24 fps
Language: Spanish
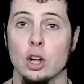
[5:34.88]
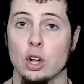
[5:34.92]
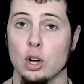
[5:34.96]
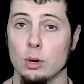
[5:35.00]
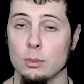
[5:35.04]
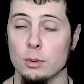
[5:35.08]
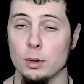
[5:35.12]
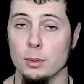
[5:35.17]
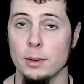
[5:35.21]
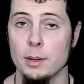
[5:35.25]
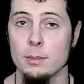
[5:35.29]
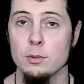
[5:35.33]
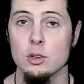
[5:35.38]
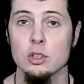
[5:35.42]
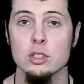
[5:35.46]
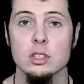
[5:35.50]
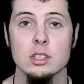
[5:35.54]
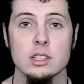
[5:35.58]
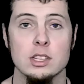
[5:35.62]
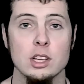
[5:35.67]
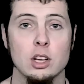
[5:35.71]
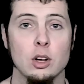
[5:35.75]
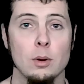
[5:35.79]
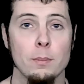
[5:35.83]
Como
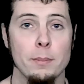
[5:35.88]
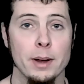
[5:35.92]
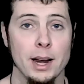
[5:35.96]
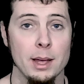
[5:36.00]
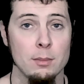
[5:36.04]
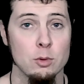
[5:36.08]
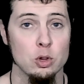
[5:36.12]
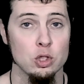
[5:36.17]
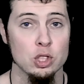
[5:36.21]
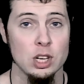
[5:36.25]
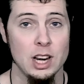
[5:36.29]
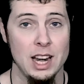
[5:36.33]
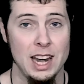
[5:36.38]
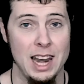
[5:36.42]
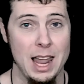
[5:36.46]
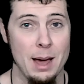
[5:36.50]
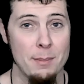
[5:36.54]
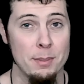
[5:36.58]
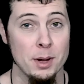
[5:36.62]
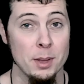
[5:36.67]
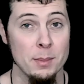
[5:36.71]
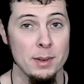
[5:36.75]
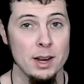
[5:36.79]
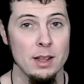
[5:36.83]
vemos, si comparamos
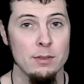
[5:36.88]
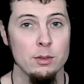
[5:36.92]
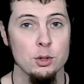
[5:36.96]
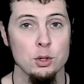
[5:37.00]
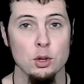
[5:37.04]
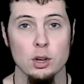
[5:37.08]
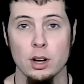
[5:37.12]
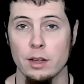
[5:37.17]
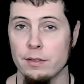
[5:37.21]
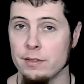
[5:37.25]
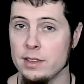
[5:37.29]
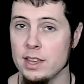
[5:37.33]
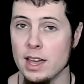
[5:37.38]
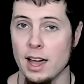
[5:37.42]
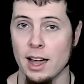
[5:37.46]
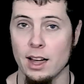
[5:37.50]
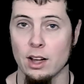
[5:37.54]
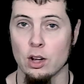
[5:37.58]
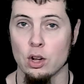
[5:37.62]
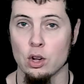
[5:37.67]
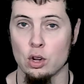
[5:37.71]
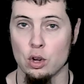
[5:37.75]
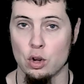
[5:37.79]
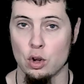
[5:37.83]
la primera
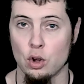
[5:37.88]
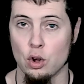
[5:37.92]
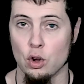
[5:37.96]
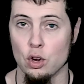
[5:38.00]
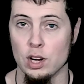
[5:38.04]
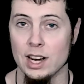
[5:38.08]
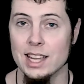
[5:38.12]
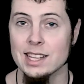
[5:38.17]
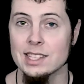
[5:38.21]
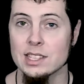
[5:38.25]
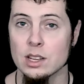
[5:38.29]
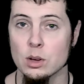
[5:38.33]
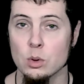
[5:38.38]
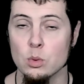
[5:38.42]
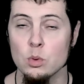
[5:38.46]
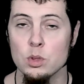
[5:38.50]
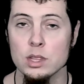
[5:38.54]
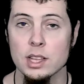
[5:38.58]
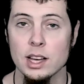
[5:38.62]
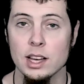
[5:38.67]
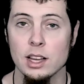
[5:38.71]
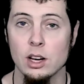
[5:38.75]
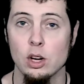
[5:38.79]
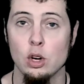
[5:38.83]
fotografía con la
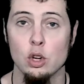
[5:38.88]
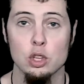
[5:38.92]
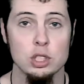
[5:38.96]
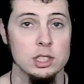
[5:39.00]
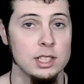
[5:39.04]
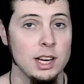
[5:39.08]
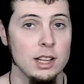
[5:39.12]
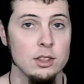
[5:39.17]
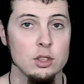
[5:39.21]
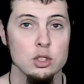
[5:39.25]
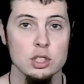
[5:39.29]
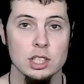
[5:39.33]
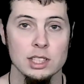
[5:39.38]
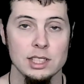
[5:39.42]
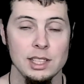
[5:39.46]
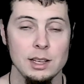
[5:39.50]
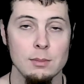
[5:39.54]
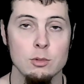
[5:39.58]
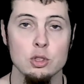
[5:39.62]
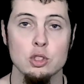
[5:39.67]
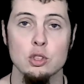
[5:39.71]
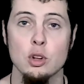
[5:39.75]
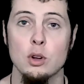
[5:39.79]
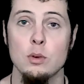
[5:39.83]
segunda, los trazos que
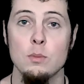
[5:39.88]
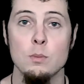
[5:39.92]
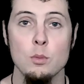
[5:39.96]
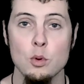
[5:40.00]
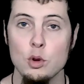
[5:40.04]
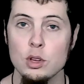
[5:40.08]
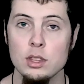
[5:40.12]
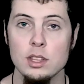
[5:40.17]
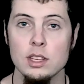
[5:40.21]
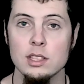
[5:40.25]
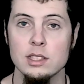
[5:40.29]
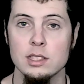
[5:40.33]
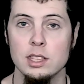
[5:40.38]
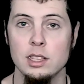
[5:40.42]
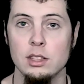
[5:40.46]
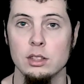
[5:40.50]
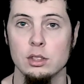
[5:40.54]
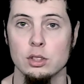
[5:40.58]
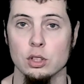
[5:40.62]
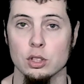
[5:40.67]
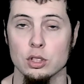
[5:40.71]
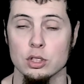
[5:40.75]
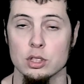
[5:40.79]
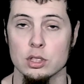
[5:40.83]
tenemos son muy
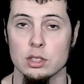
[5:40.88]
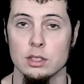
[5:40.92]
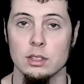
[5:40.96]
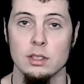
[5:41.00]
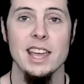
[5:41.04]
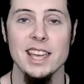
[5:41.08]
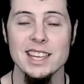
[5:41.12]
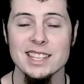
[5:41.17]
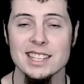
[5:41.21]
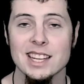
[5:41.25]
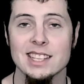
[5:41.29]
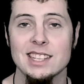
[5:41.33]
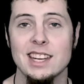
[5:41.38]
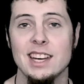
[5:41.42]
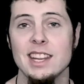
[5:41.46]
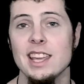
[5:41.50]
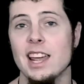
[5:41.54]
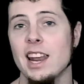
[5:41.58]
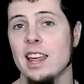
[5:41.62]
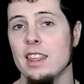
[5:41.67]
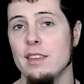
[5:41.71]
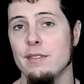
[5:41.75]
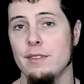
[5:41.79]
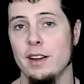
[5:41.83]
distintos. Esa
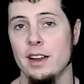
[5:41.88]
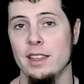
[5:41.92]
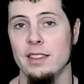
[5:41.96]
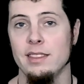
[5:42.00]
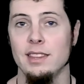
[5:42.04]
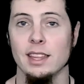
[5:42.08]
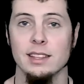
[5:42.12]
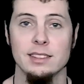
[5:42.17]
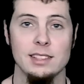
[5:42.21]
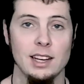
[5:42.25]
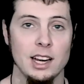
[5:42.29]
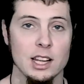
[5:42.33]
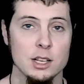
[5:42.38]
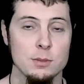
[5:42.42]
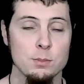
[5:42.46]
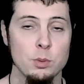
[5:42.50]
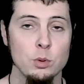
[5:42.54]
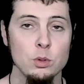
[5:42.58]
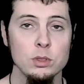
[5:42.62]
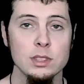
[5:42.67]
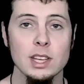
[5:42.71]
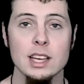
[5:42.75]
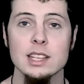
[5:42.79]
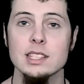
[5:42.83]
sería la diferencia entre las
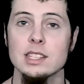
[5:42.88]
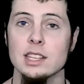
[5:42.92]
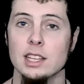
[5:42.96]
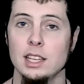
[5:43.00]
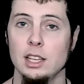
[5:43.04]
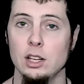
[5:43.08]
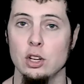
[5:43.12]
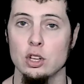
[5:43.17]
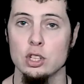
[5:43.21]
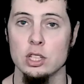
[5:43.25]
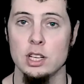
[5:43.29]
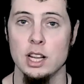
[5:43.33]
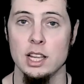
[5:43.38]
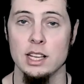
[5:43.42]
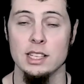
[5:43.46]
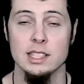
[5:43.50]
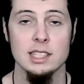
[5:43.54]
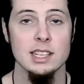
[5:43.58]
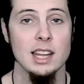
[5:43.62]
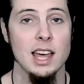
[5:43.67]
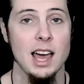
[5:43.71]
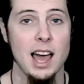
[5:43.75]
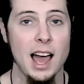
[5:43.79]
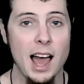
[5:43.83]
puntas y los
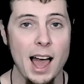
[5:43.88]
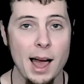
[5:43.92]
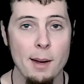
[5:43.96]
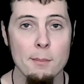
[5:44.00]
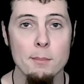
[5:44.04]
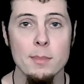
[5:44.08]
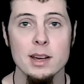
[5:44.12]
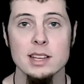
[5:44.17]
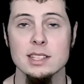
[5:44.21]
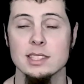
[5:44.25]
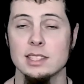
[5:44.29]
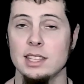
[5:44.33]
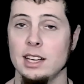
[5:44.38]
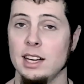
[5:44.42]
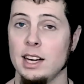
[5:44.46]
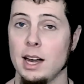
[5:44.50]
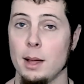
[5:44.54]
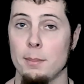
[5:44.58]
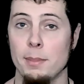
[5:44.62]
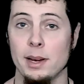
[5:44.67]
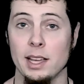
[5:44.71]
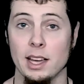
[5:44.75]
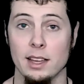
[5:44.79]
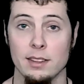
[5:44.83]
LEDs. Ambas
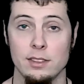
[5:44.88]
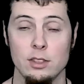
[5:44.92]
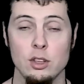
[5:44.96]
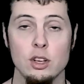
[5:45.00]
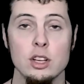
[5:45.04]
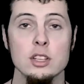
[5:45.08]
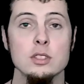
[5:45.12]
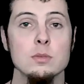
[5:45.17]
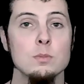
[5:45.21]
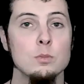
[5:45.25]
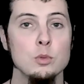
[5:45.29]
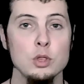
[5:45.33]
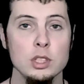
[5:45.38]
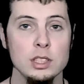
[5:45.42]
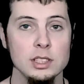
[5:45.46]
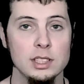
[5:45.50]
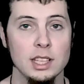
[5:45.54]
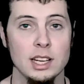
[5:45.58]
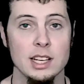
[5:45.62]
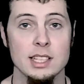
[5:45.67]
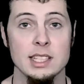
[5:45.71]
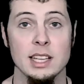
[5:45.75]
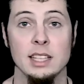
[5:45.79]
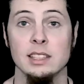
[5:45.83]
tienen aplicaciones muy
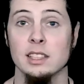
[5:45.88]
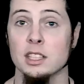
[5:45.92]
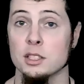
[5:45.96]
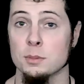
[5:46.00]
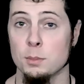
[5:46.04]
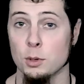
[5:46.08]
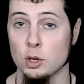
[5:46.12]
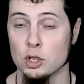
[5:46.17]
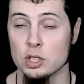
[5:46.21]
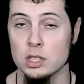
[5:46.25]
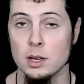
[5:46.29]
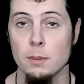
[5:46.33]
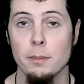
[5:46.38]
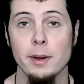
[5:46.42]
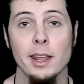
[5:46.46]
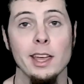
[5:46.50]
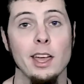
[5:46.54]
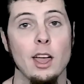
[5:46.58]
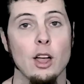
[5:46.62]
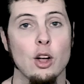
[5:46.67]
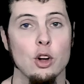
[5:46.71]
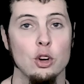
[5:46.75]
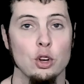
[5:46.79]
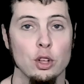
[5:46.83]
interesantes, pero siempre
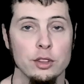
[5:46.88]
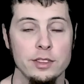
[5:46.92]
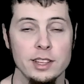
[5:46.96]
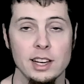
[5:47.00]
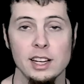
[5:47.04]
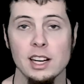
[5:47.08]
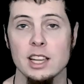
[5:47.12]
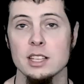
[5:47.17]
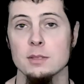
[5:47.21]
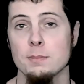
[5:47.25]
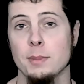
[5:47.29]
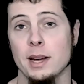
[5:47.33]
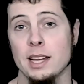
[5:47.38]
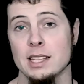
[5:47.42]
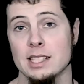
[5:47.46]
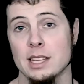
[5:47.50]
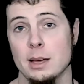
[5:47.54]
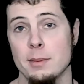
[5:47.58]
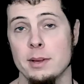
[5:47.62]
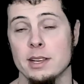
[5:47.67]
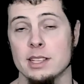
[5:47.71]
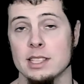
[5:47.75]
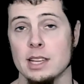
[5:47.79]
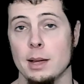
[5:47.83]
hay que conocerlas para
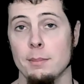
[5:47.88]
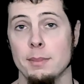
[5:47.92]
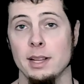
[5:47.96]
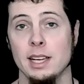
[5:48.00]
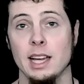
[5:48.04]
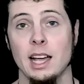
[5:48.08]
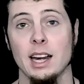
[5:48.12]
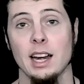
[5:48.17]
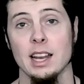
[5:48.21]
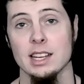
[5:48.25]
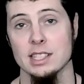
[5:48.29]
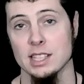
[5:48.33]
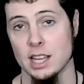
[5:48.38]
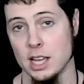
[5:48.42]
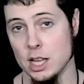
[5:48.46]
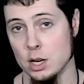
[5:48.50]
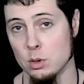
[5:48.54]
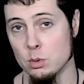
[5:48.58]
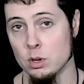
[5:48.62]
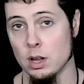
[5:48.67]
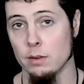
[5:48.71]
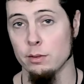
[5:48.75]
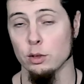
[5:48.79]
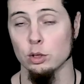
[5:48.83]
saber si aplicarlas
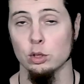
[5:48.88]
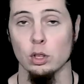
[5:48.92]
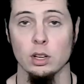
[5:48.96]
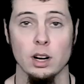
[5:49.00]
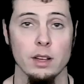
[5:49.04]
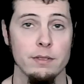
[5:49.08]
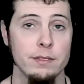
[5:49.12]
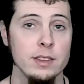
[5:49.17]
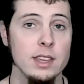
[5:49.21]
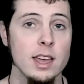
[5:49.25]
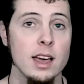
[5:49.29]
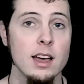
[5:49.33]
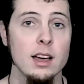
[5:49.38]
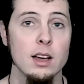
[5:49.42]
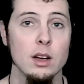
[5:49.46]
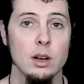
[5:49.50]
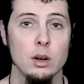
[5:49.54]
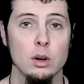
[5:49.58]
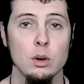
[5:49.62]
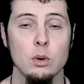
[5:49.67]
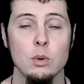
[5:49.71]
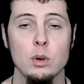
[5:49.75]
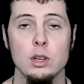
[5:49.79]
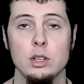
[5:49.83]
en una fotografía
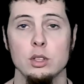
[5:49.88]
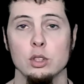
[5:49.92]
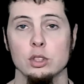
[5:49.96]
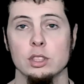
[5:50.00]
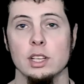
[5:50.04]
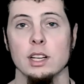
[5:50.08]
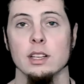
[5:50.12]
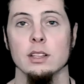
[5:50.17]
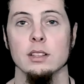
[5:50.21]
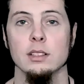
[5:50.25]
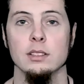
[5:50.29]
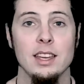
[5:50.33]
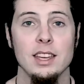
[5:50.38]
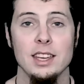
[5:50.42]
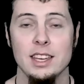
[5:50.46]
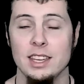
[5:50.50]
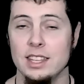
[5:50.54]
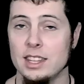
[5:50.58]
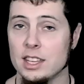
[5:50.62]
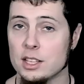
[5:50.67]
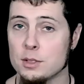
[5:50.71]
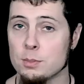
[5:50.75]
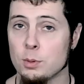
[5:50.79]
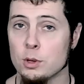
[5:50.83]
o en otra.
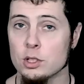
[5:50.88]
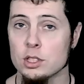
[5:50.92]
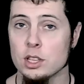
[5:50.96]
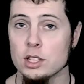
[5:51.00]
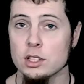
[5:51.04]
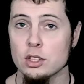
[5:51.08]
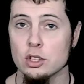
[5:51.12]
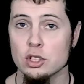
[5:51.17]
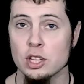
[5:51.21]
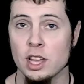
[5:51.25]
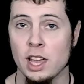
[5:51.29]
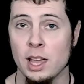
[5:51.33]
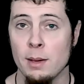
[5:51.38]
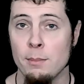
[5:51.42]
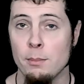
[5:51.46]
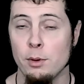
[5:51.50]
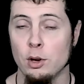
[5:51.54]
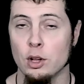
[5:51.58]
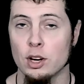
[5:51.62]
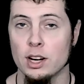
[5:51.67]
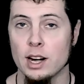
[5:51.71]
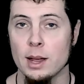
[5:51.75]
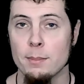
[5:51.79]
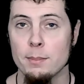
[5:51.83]
Y después de estos
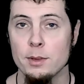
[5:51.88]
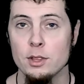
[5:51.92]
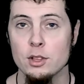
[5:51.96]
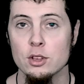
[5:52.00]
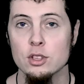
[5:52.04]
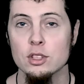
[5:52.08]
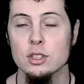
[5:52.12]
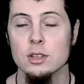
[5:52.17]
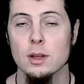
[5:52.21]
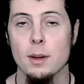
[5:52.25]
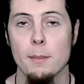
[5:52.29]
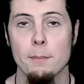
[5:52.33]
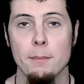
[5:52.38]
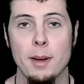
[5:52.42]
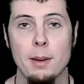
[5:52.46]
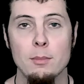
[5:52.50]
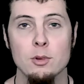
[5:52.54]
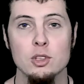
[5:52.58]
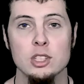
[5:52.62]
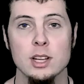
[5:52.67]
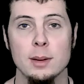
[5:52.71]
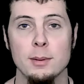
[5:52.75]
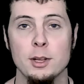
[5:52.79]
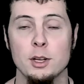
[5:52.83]
ejemplos rápidos,
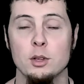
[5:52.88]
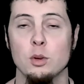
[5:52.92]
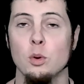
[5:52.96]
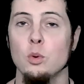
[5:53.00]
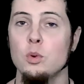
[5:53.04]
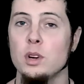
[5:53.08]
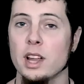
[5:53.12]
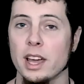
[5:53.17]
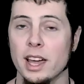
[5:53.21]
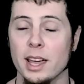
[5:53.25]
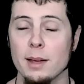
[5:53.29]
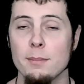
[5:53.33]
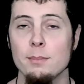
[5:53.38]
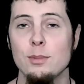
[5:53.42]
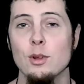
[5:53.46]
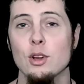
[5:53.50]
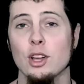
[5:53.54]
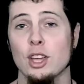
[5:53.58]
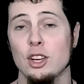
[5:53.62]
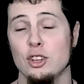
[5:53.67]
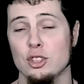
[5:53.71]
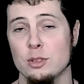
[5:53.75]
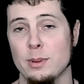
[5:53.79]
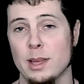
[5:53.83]
vamos a ver un
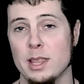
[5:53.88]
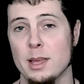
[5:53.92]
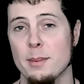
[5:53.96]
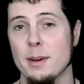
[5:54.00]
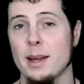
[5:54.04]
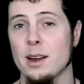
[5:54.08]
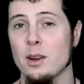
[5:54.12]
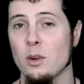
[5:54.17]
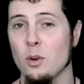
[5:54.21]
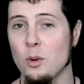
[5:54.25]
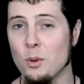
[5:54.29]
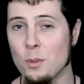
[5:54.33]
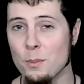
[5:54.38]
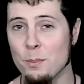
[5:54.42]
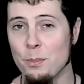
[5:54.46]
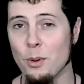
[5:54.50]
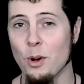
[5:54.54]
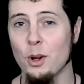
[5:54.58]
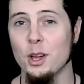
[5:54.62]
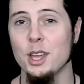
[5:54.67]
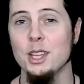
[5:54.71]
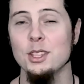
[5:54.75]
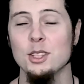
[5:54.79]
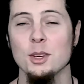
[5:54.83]
ejemplo que nos va a llevar un
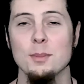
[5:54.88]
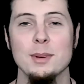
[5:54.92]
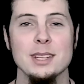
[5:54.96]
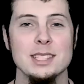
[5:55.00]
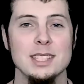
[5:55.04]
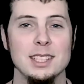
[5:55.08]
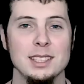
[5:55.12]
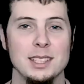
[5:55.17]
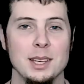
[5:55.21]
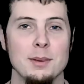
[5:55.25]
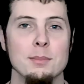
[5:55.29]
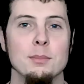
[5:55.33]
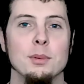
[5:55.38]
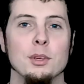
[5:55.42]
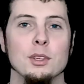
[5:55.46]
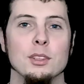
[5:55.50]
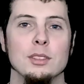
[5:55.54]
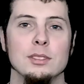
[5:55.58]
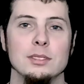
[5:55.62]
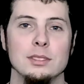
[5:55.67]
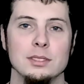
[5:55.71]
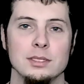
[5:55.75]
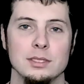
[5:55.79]
poquito más de tiempo.